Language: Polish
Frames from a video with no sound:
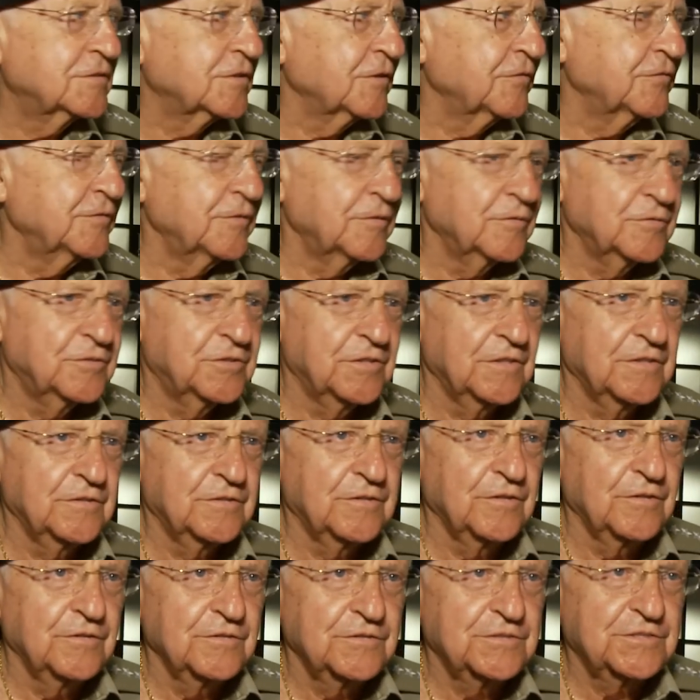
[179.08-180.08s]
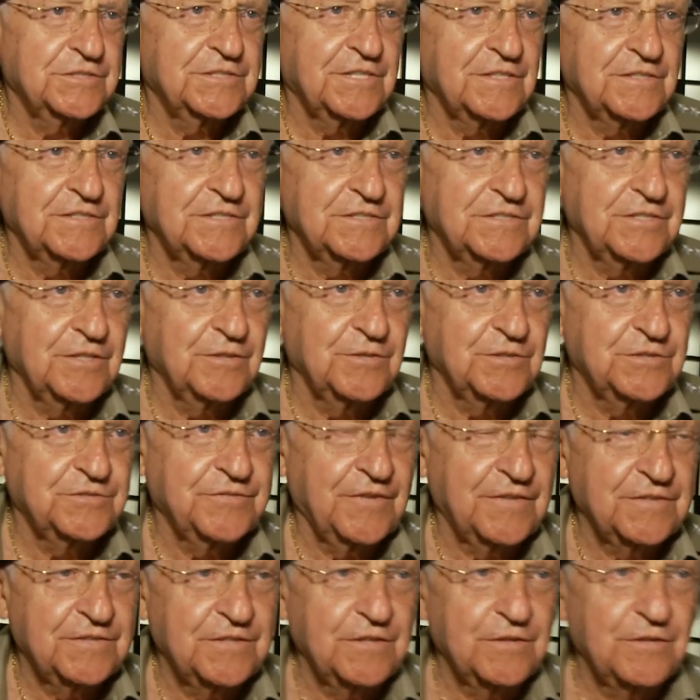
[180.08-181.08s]
cofnął się do
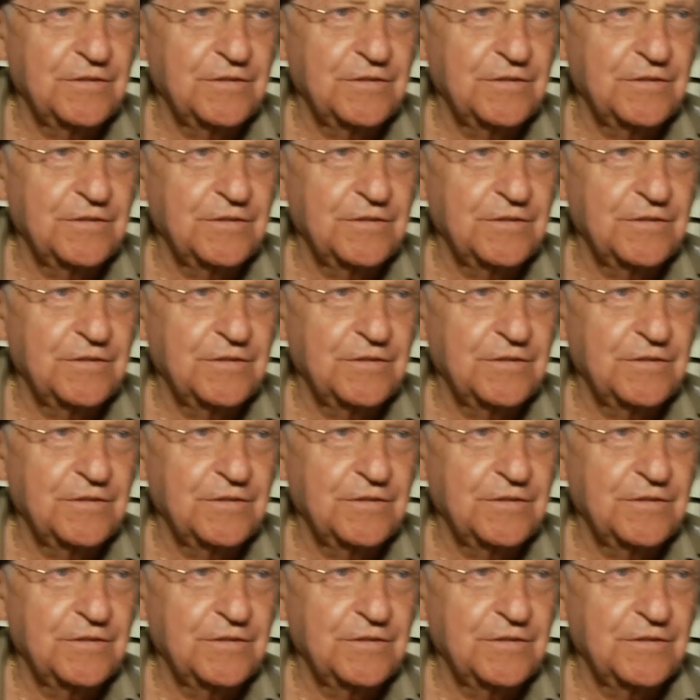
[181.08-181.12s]
1944